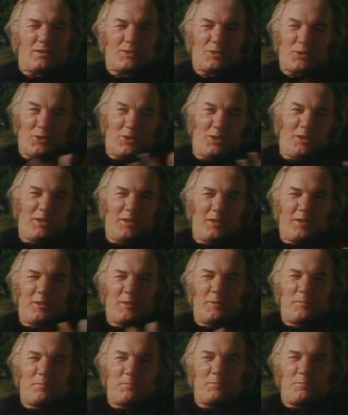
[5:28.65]
Also
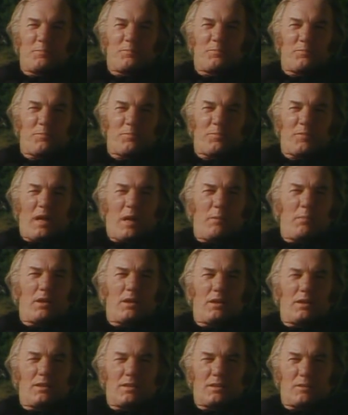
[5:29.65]
kann
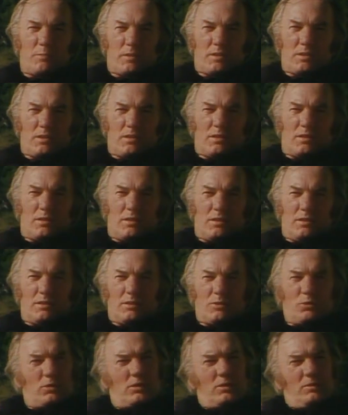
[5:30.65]
mir ja nichts passieren,
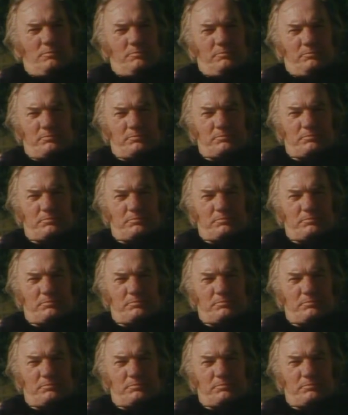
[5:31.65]
nicht? Oder?